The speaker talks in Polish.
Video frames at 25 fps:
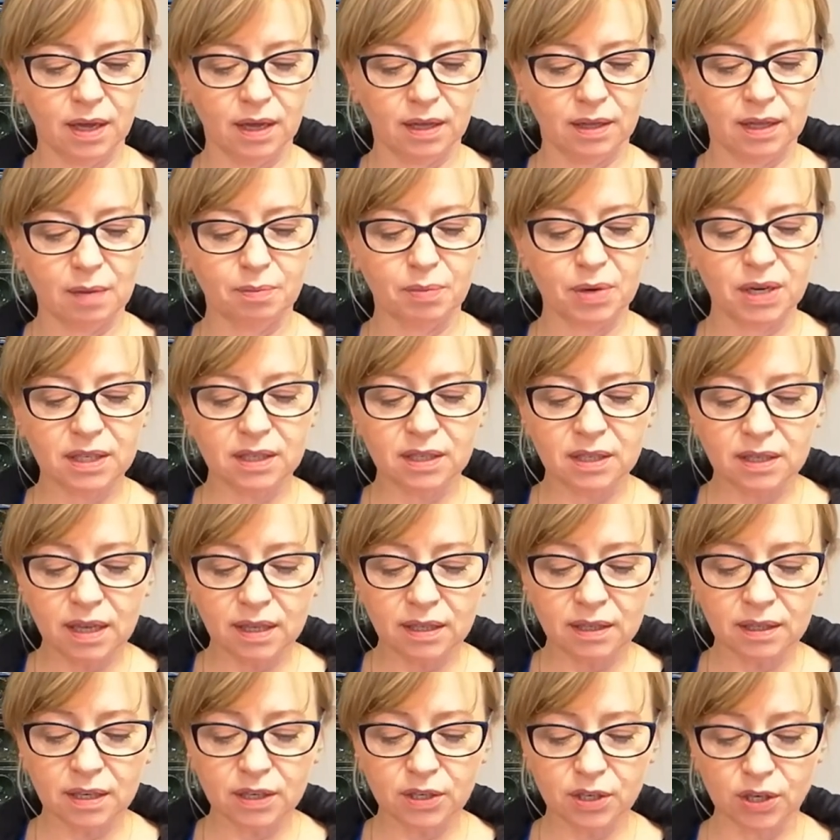Na
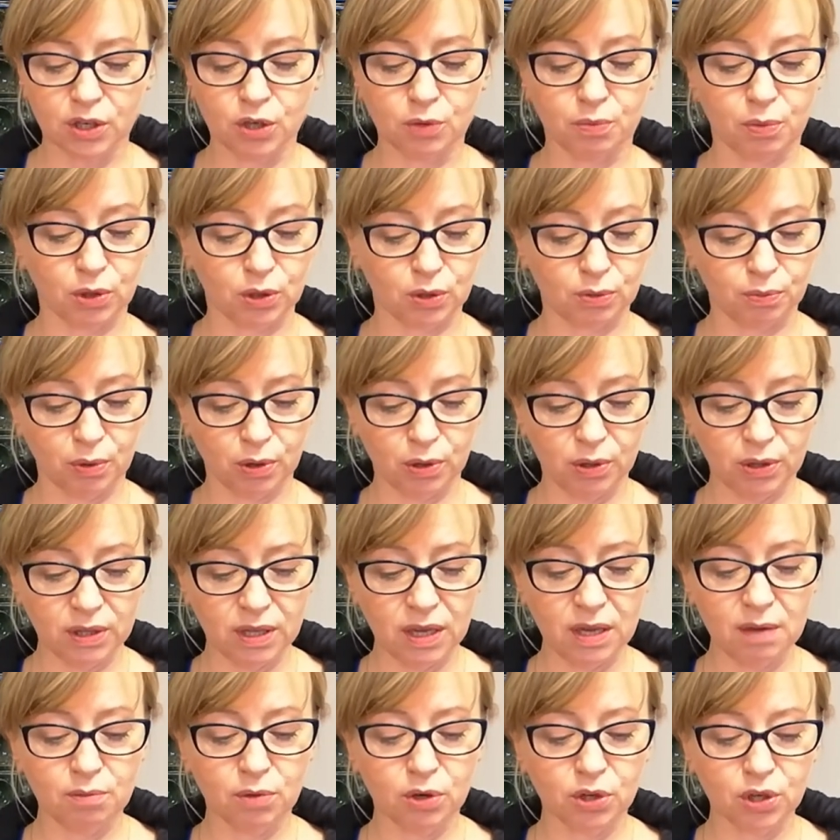prezydenta
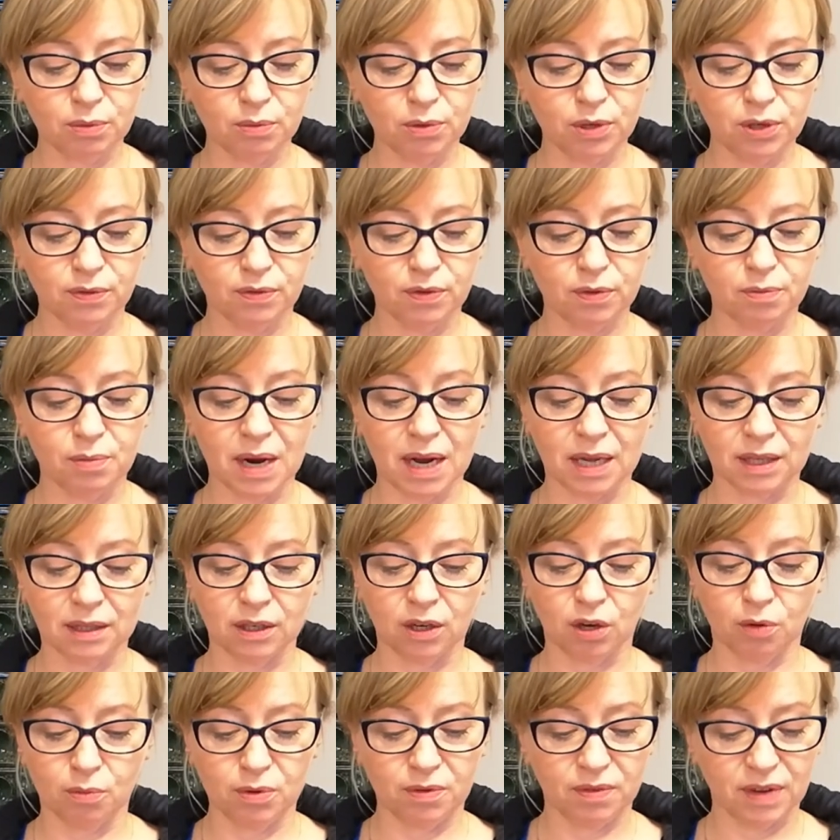Rzeczypospolitej może być
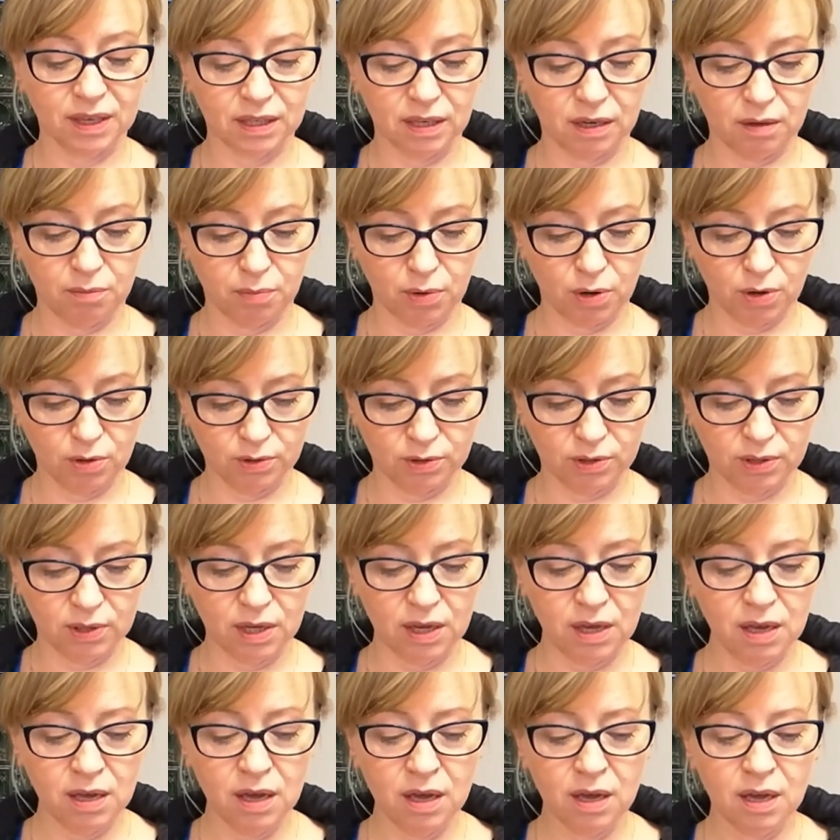wybrany obywatel
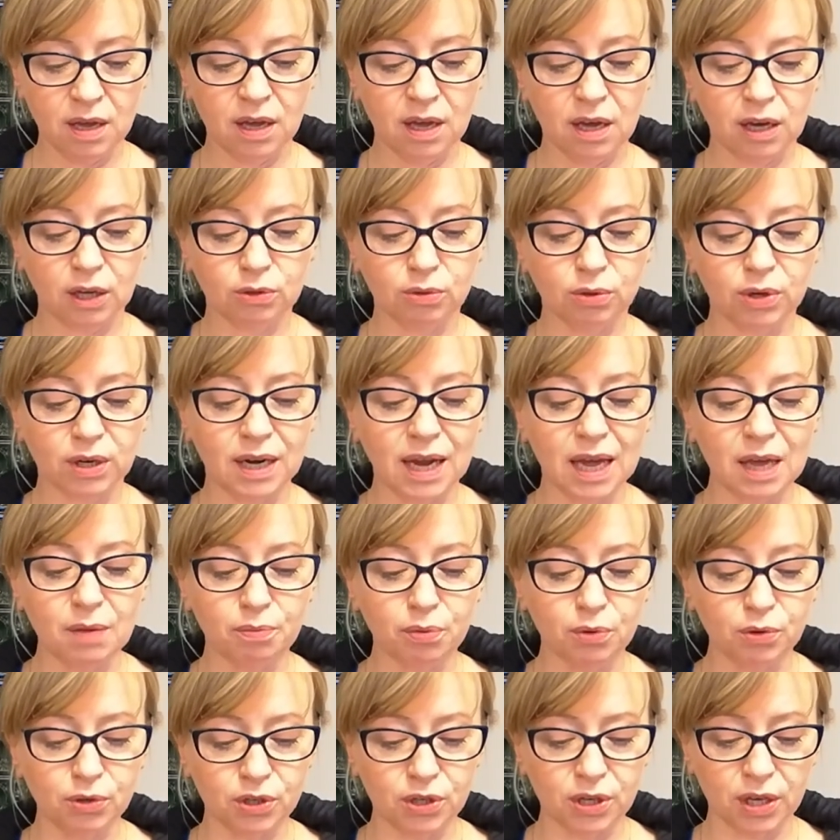Polski, który
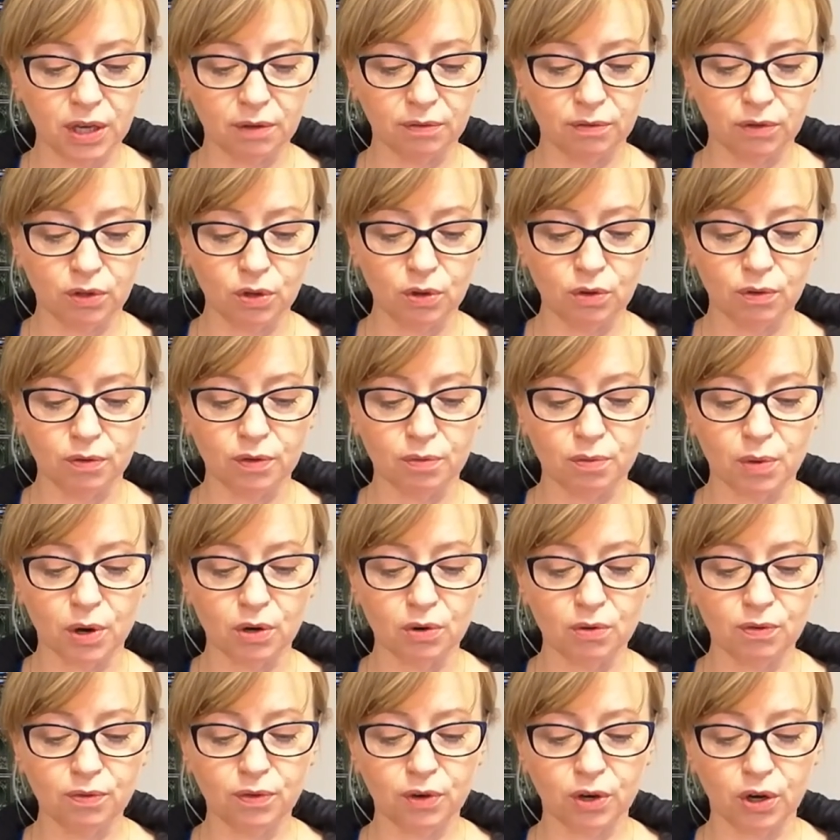najpóźniej w dniu
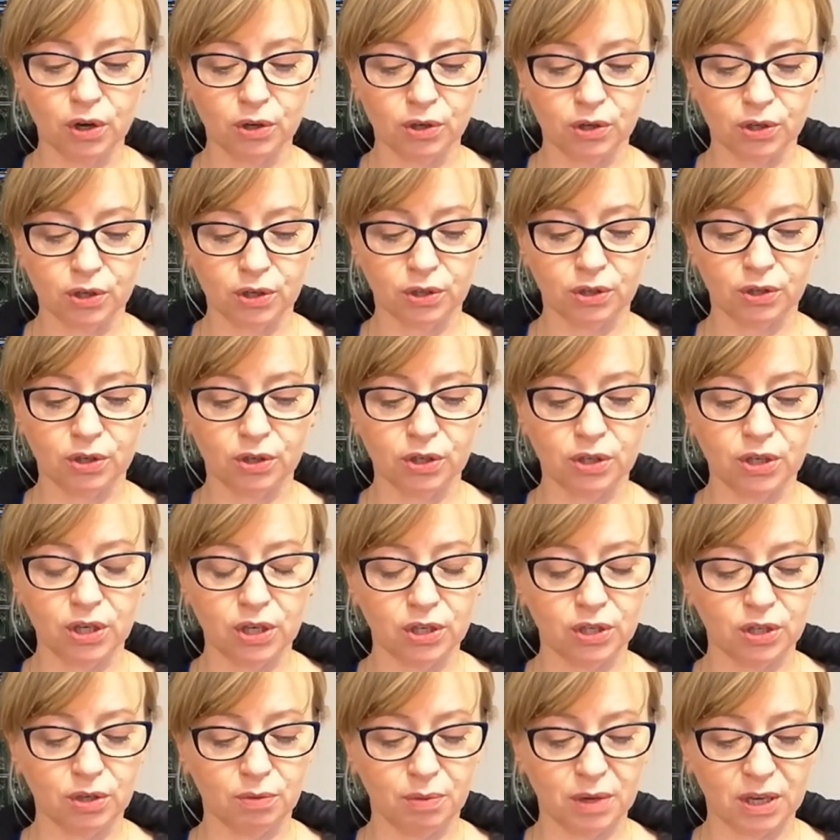wyborów kończy
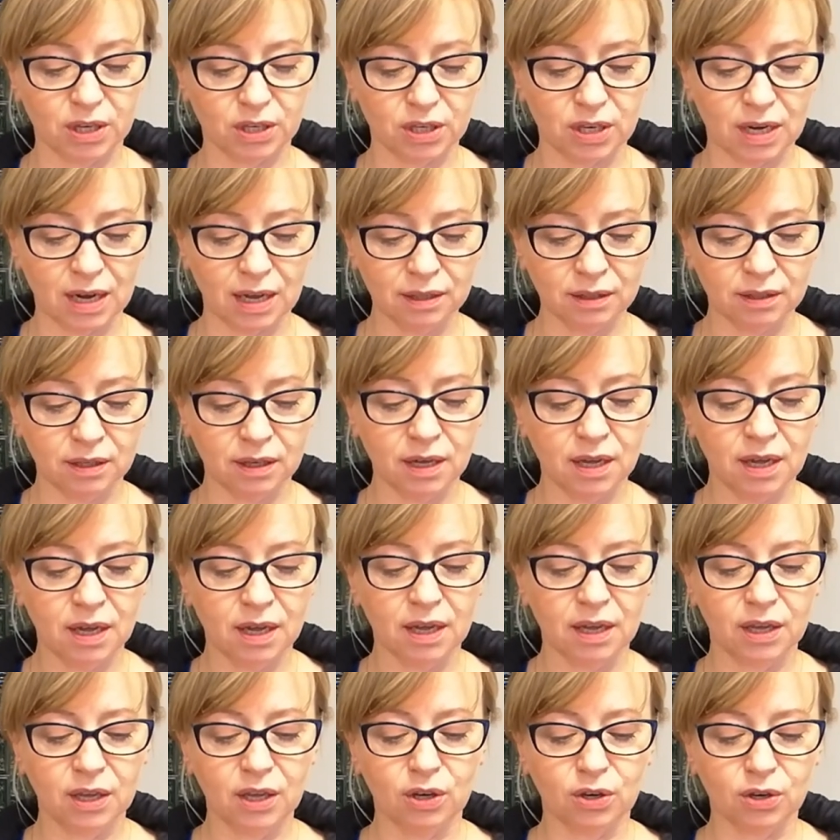35 lat
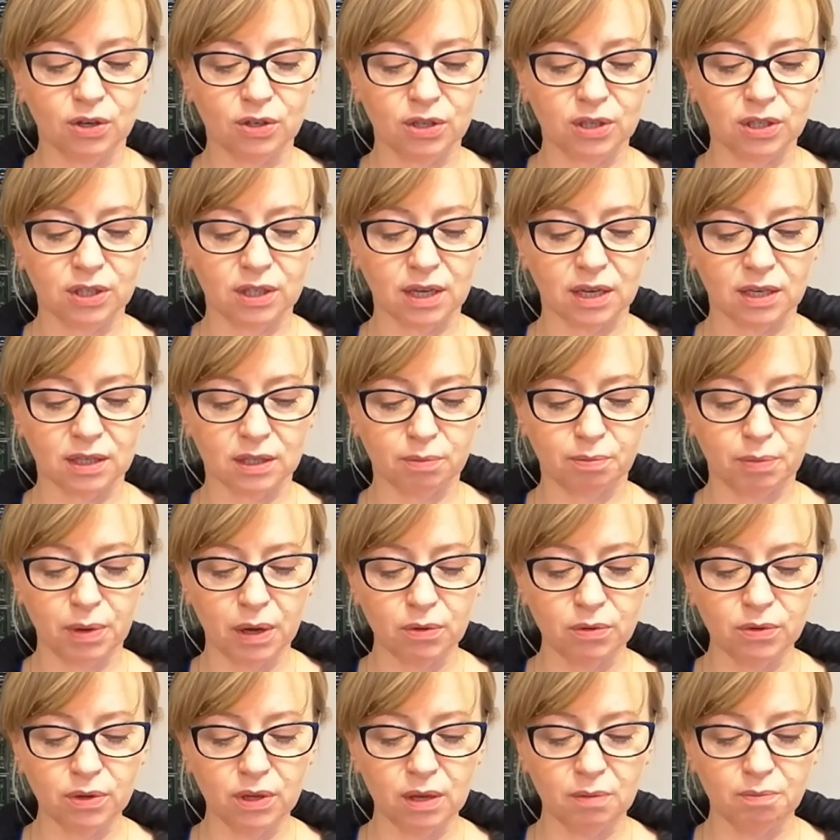i korzysta z
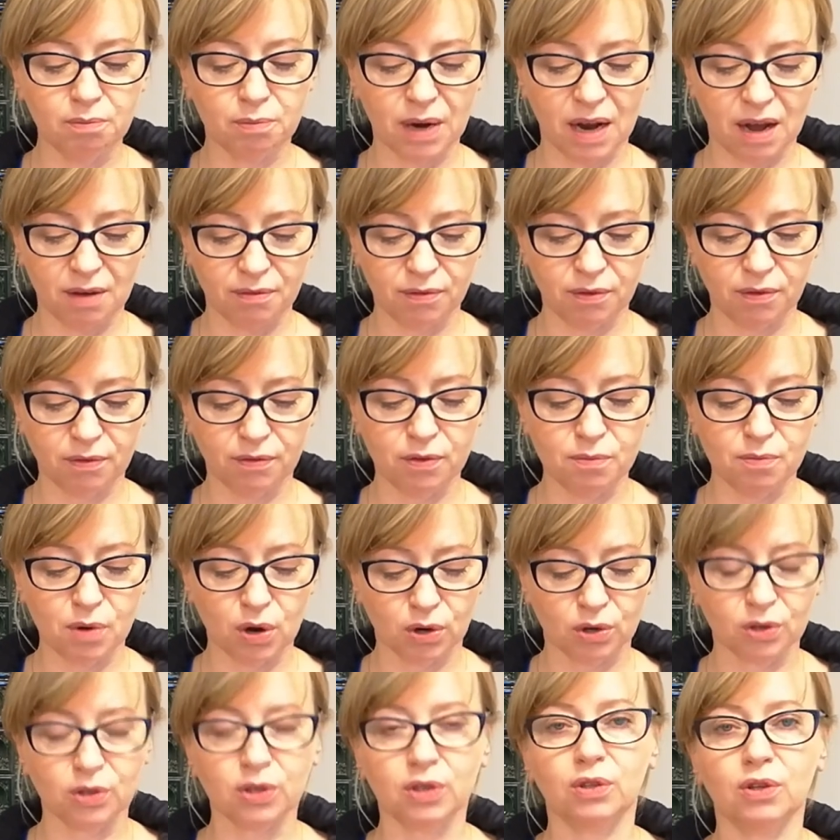pełni praw
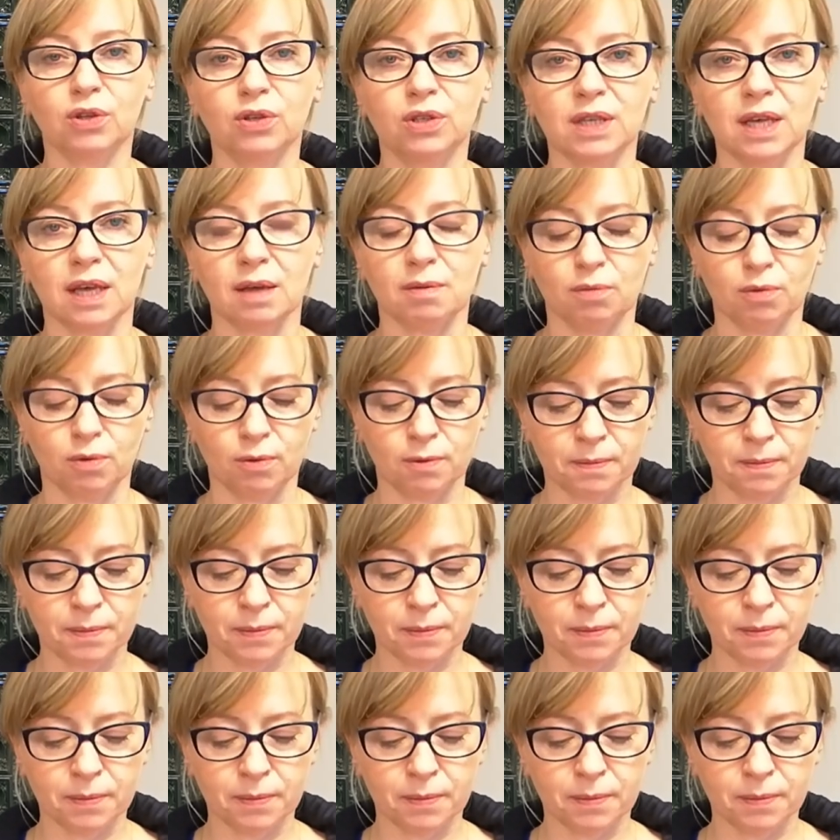wyborczych do Sejmu.